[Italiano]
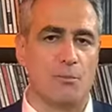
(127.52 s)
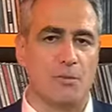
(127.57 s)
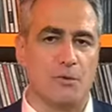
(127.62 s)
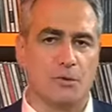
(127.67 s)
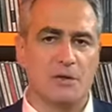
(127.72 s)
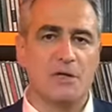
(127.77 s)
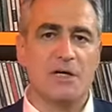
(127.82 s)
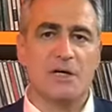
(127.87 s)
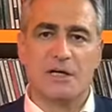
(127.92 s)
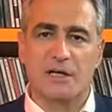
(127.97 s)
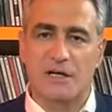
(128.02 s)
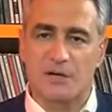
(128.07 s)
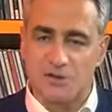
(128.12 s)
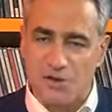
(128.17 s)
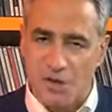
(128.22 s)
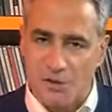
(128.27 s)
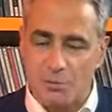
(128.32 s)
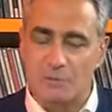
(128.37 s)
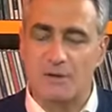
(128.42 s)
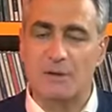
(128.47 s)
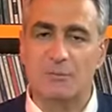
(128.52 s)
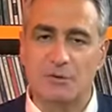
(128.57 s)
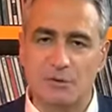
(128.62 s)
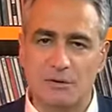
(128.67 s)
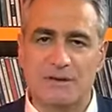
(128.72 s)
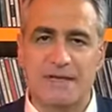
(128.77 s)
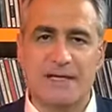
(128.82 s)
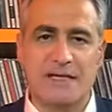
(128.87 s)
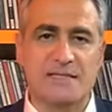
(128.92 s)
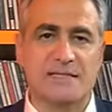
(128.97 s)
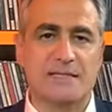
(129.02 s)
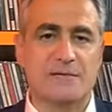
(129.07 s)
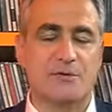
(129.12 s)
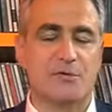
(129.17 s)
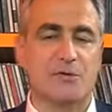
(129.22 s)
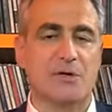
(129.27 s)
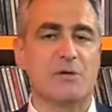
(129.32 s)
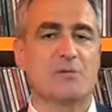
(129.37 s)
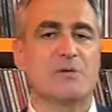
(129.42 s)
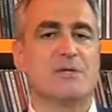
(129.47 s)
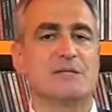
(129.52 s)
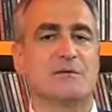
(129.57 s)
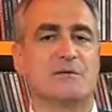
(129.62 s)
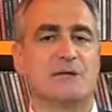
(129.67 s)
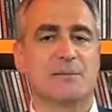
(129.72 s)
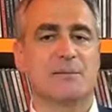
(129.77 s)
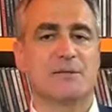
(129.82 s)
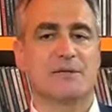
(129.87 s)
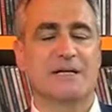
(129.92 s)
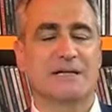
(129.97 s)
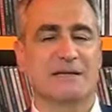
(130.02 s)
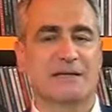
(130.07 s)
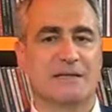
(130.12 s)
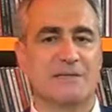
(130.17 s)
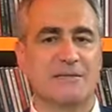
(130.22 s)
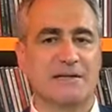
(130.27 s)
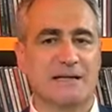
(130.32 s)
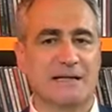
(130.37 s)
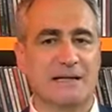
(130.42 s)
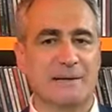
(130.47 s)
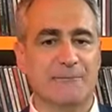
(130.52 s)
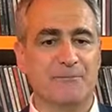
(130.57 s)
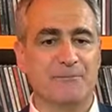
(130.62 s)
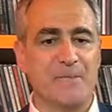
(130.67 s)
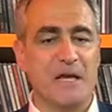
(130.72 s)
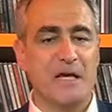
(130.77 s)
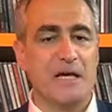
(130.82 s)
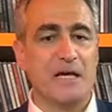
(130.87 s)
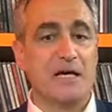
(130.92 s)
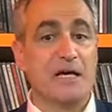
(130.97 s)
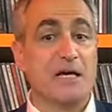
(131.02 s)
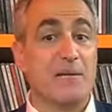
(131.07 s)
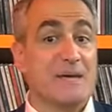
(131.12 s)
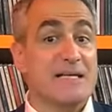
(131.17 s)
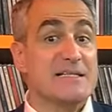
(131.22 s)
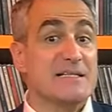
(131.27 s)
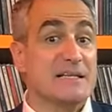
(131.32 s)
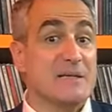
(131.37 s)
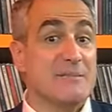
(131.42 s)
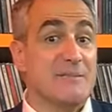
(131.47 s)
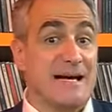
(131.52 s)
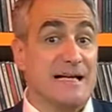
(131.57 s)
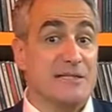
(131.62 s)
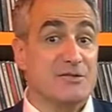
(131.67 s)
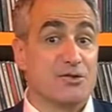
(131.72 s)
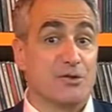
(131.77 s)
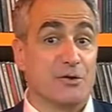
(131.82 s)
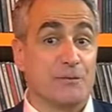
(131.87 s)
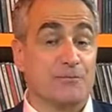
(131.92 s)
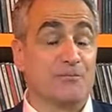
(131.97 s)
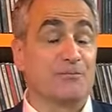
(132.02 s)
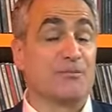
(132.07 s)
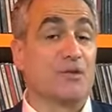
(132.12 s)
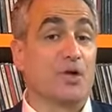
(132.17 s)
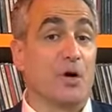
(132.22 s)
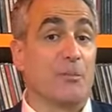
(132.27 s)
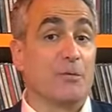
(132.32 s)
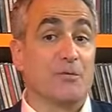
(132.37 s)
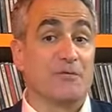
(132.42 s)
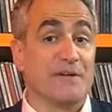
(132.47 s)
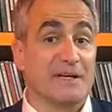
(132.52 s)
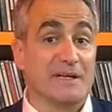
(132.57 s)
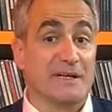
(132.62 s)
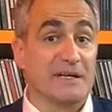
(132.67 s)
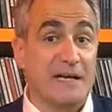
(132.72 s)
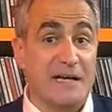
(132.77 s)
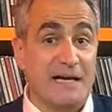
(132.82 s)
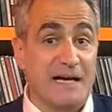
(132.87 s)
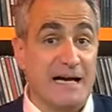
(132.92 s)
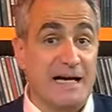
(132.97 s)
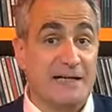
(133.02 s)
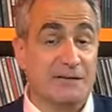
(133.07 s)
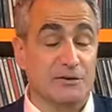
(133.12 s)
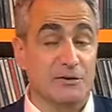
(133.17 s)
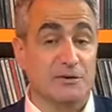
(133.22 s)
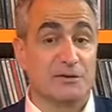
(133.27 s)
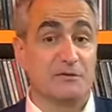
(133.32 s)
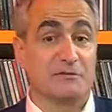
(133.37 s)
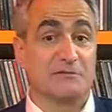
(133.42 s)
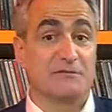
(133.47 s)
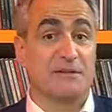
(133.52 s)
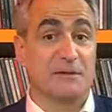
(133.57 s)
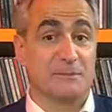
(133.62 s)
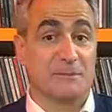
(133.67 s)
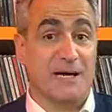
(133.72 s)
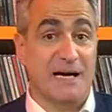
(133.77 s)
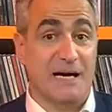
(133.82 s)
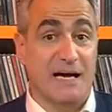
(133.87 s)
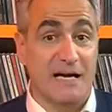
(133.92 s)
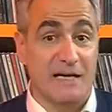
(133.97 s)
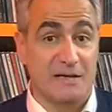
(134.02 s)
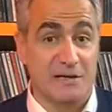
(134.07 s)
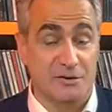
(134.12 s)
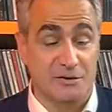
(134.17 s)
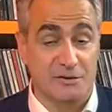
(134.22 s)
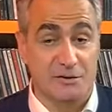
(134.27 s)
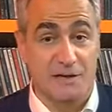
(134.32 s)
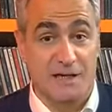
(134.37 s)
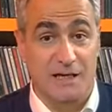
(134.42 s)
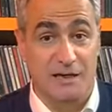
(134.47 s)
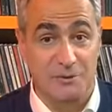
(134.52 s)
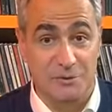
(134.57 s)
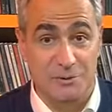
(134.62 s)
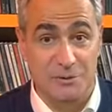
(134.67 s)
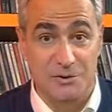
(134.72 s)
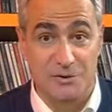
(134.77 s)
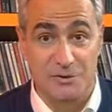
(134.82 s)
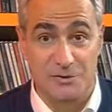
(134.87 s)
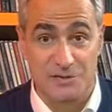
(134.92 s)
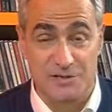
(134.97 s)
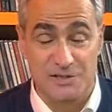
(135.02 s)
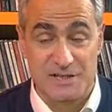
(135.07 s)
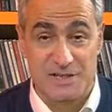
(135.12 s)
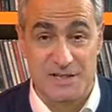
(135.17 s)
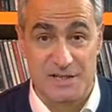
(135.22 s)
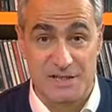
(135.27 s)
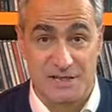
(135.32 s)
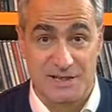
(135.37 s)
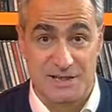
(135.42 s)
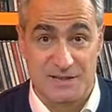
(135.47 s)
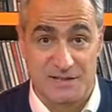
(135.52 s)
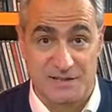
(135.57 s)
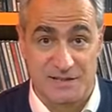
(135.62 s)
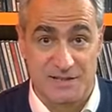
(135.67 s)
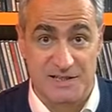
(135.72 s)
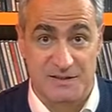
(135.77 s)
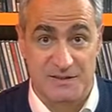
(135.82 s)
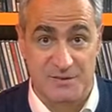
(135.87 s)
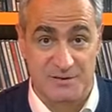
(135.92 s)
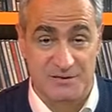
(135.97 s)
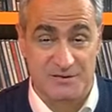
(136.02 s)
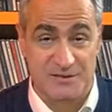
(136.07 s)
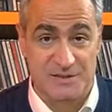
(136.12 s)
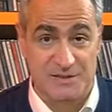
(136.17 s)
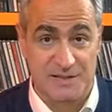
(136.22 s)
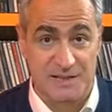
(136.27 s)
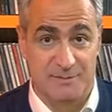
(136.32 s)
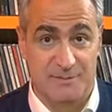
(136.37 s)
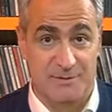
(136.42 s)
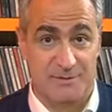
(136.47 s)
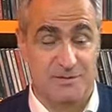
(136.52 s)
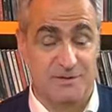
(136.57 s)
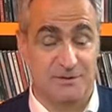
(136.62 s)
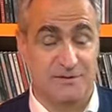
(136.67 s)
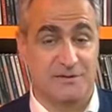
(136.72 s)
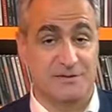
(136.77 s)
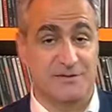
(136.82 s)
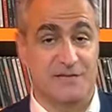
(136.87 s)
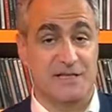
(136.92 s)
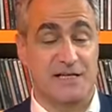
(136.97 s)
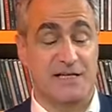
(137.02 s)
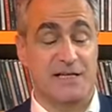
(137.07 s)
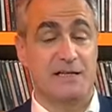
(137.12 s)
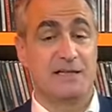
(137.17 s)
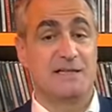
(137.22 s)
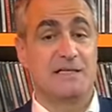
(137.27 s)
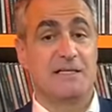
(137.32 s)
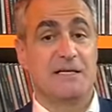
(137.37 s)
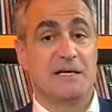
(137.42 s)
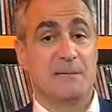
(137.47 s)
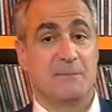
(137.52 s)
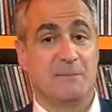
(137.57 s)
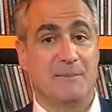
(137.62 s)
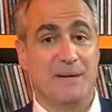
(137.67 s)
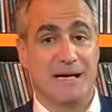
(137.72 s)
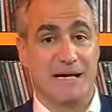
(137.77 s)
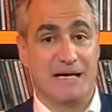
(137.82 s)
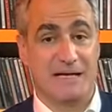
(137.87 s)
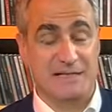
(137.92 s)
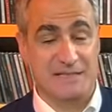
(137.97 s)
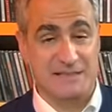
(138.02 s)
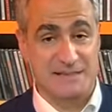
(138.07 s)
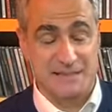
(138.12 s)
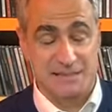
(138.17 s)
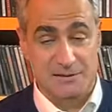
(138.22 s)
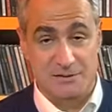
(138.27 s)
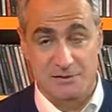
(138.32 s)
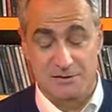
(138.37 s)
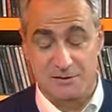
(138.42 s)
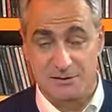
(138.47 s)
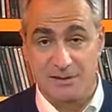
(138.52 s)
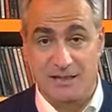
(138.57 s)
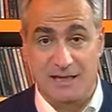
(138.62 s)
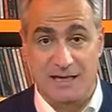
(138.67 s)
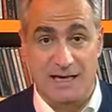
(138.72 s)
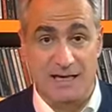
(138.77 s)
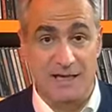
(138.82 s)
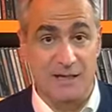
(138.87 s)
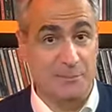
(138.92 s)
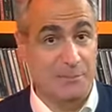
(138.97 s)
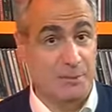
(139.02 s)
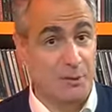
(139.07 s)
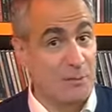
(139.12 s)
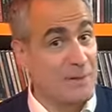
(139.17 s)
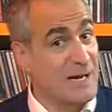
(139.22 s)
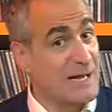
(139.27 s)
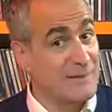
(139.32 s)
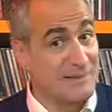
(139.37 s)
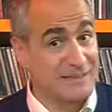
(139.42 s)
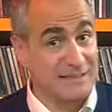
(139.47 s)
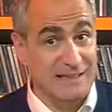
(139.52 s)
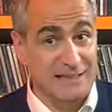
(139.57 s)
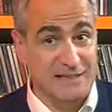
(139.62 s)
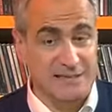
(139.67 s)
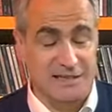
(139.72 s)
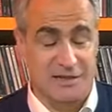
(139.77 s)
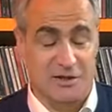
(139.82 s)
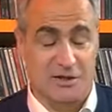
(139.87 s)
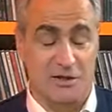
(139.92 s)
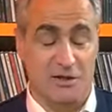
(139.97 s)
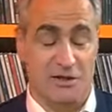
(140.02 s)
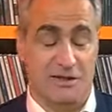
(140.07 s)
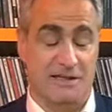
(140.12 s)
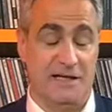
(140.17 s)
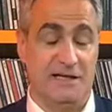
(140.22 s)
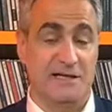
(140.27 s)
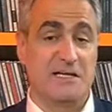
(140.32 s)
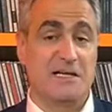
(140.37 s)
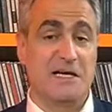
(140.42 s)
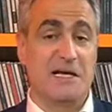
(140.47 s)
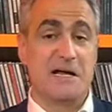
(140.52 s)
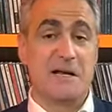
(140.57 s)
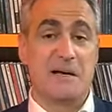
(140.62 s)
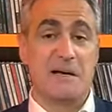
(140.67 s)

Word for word: gruppo che ci aiuta moltissimo in questo tipo di attività. Il mese di maggio, dopo aver dedicato febbraio all'urologia, alla ginecologia, alla portologia, marzo al problema della tiroide,